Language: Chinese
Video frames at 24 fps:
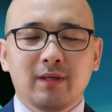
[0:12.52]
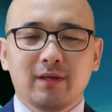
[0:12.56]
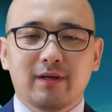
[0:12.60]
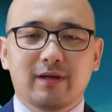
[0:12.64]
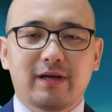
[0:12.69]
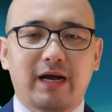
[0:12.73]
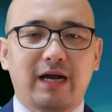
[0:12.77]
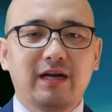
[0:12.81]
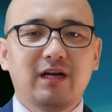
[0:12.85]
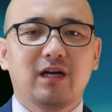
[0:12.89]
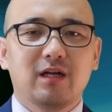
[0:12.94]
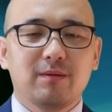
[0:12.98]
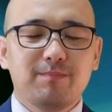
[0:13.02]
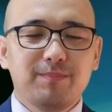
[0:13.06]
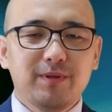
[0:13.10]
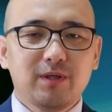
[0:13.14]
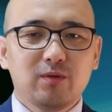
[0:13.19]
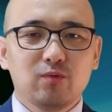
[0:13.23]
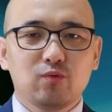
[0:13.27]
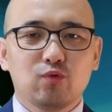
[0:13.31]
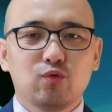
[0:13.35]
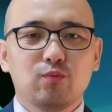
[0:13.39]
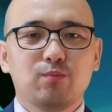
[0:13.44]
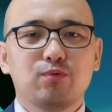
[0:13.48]
感染了
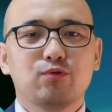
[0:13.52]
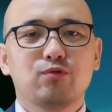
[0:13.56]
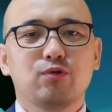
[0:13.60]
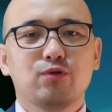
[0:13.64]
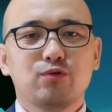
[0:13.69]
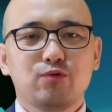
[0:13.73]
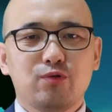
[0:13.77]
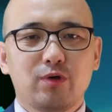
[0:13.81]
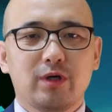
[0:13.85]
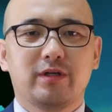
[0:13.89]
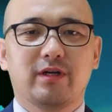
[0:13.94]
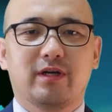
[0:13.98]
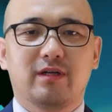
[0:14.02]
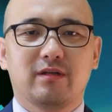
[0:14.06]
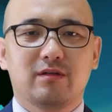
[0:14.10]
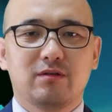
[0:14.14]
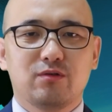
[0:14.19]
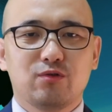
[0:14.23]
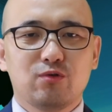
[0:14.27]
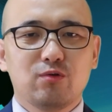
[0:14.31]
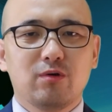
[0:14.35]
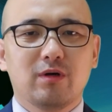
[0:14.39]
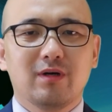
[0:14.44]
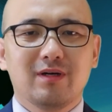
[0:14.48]
病毒不说确诊，
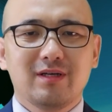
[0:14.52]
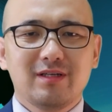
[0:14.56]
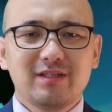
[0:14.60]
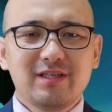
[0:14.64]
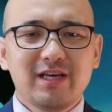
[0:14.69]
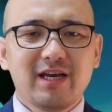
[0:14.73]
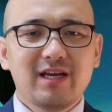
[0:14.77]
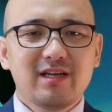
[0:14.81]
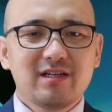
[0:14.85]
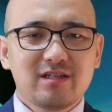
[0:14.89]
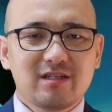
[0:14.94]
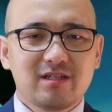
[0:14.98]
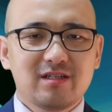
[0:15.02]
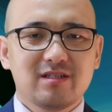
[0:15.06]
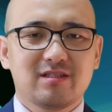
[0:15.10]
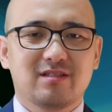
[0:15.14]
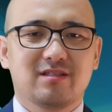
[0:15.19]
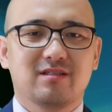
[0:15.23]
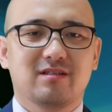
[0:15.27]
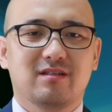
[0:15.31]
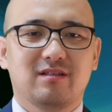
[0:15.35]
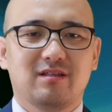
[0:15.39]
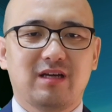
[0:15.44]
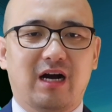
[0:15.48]
说咽拭
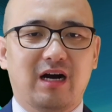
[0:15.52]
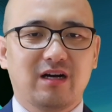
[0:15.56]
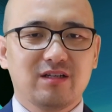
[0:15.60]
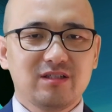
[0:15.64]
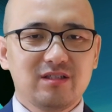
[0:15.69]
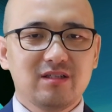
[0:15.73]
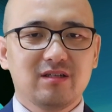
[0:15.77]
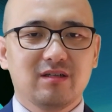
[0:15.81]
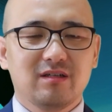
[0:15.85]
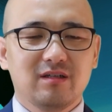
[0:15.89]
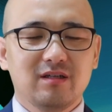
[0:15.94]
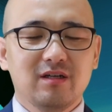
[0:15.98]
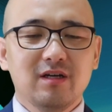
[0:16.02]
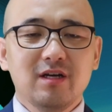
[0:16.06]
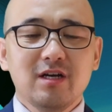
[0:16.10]
子阳性。